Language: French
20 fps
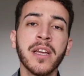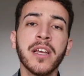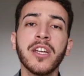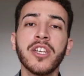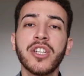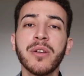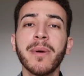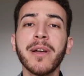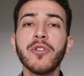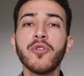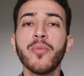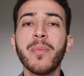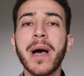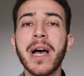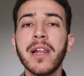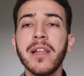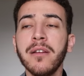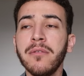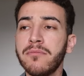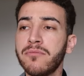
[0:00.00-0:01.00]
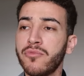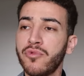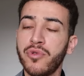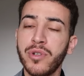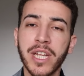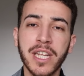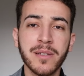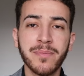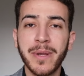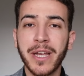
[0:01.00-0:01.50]
j'aimerais te parler
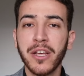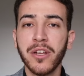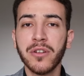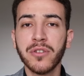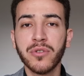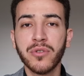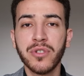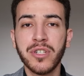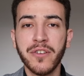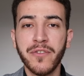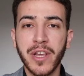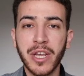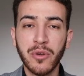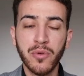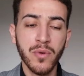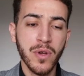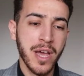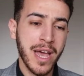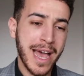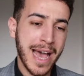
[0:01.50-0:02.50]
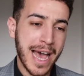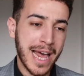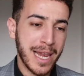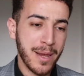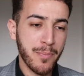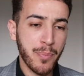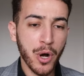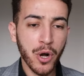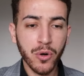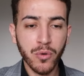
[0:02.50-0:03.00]
d'une expérience que j'ai vécue à
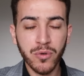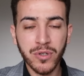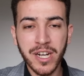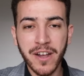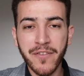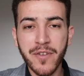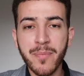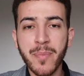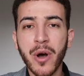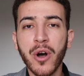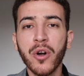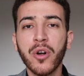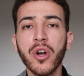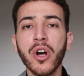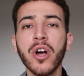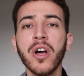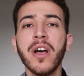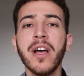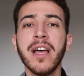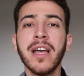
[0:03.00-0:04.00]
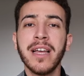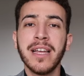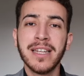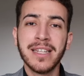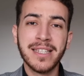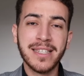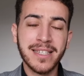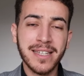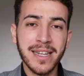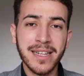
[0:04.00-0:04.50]
l'époque où je n'avais pas encore
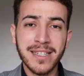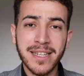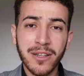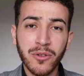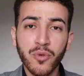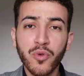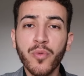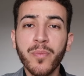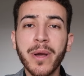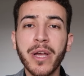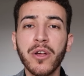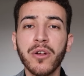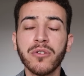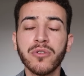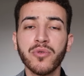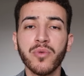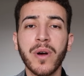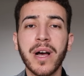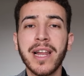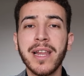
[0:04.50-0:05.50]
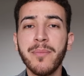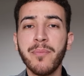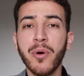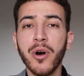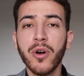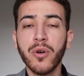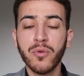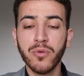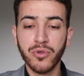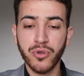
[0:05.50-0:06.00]
cette compréhension, à
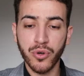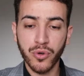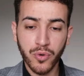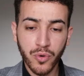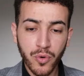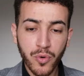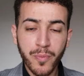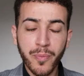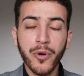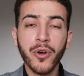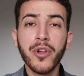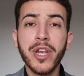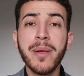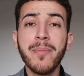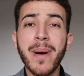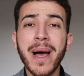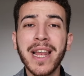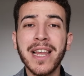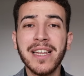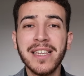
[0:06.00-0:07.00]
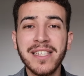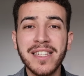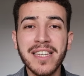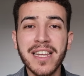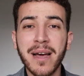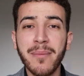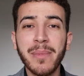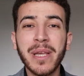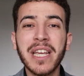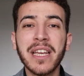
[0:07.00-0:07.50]
l'époque où je ne comprenais pas les
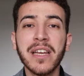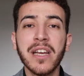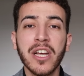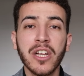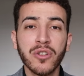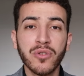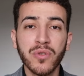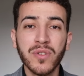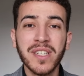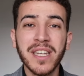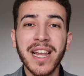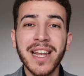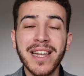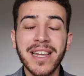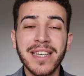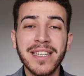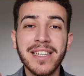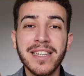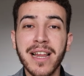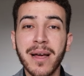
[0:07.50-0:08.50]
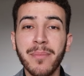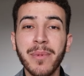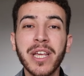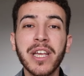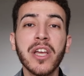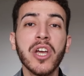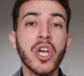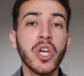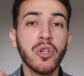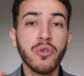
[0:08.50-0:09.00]
dynamiques sociales, les
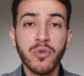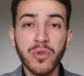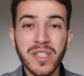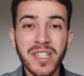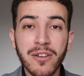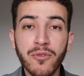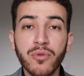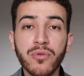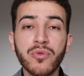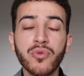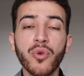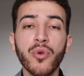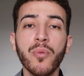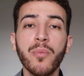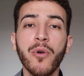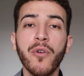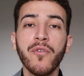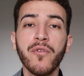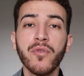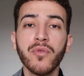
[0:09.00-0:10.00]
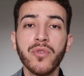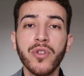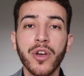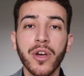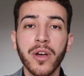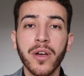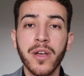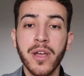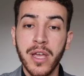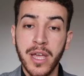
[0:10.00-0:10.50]
dynamiques de séduction en
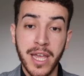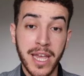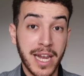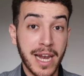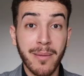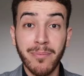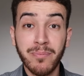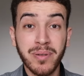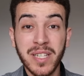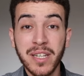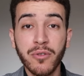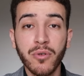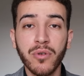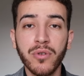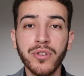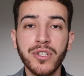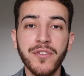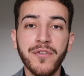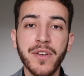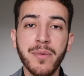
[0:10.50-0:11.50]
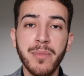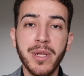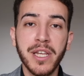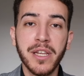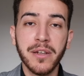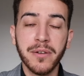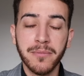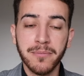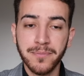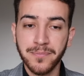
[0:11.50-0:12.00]
profondeur et la psychologie
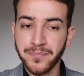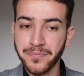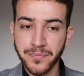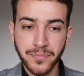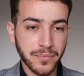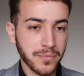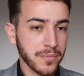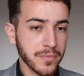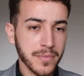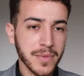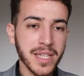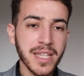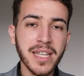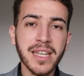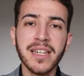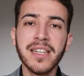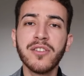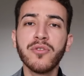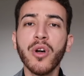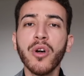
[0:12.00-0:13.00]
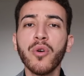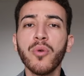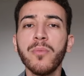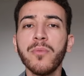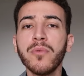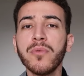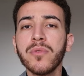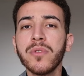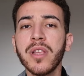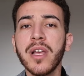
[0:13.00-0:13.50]
féminine. L'histoire
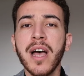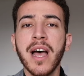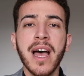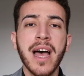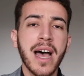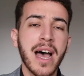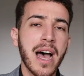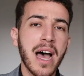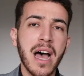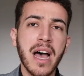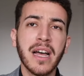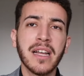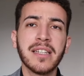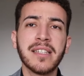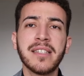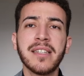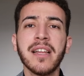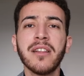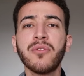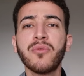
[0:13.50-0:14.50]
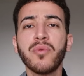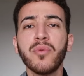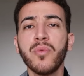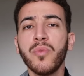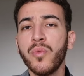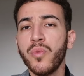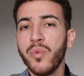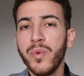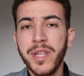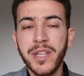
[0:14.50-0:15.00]
remonte à 7
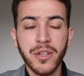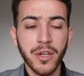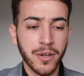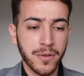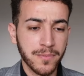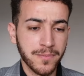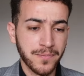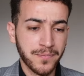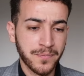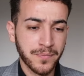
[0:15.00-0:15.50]
8 ans.